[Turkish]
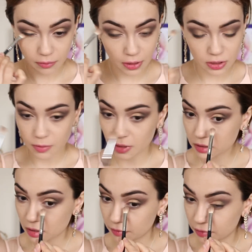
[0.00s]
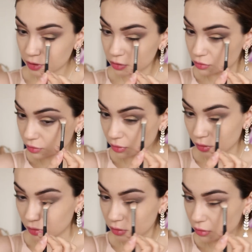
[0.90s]
Bence biraz daha fresh
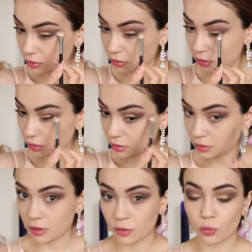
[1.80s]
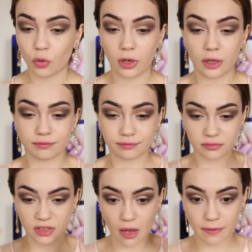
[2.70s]
duruyor. Böyle
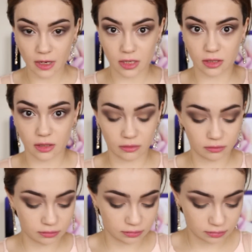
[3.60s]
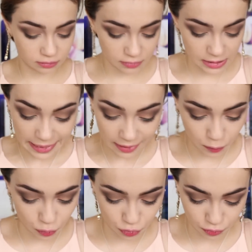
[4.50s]
kep keskin.
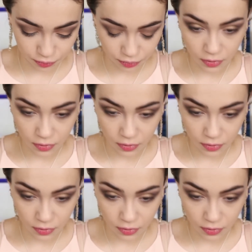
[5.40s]
Sevmiyorum.